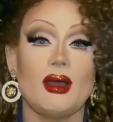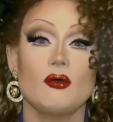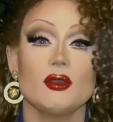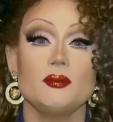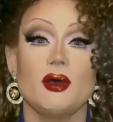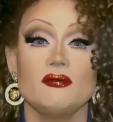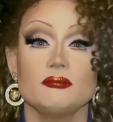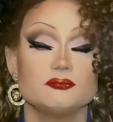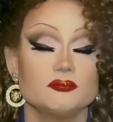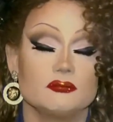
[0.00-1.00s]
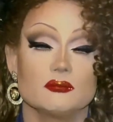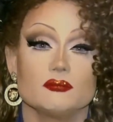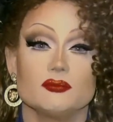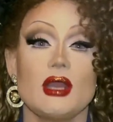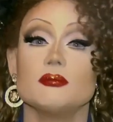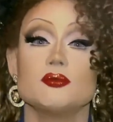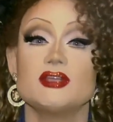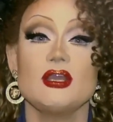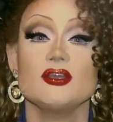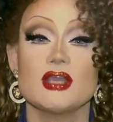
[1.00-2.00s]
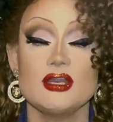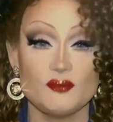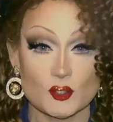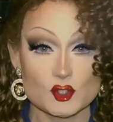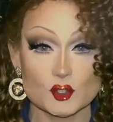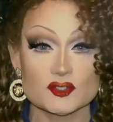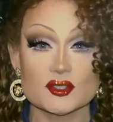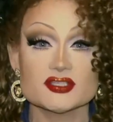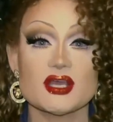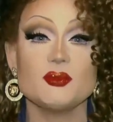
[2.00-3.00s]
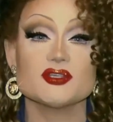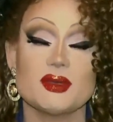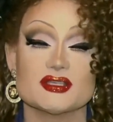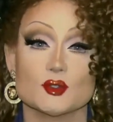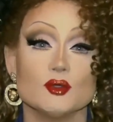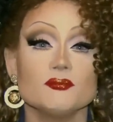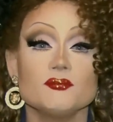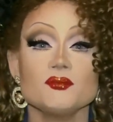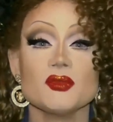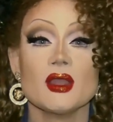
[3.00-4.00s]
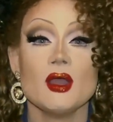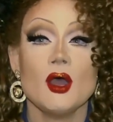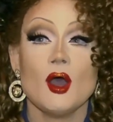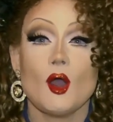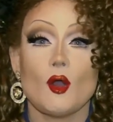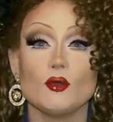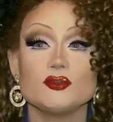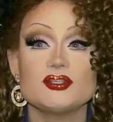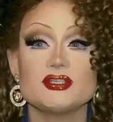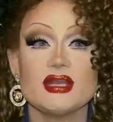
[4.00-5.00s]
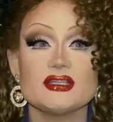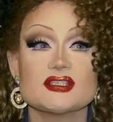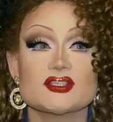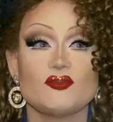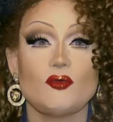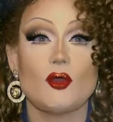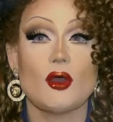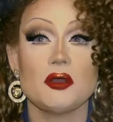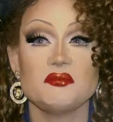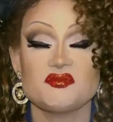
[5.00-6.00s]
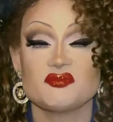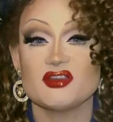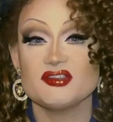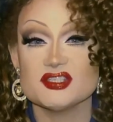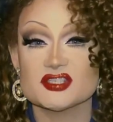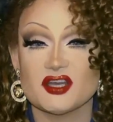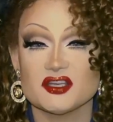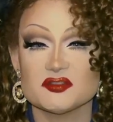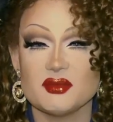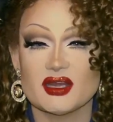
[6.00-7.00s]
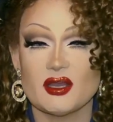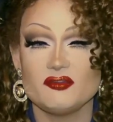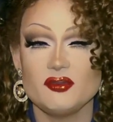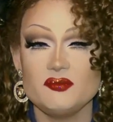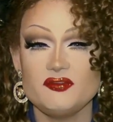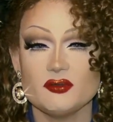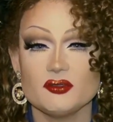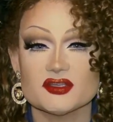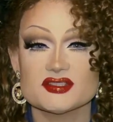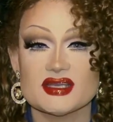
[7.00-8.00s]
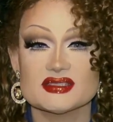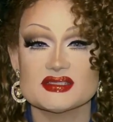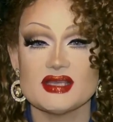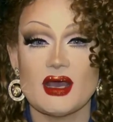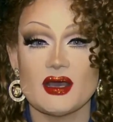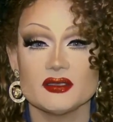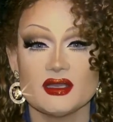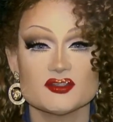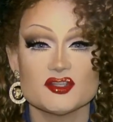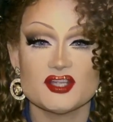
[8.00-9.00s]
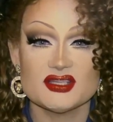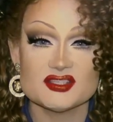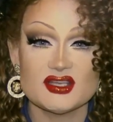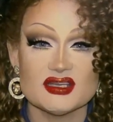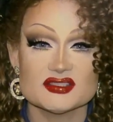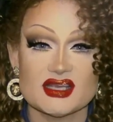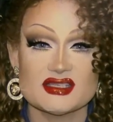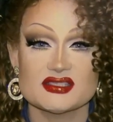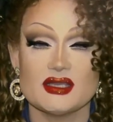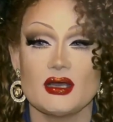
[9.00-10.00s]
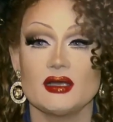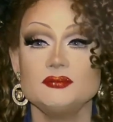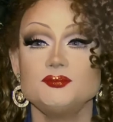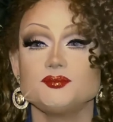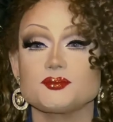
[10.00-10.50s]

auch immer, ja, Dinge gehen verschütt, sagen wir es mal so. Und jetzt vor, wir wissen es gar nicht mehr genau, fünf oder sechs Jahren, also ich schätze eher sechs Jahre,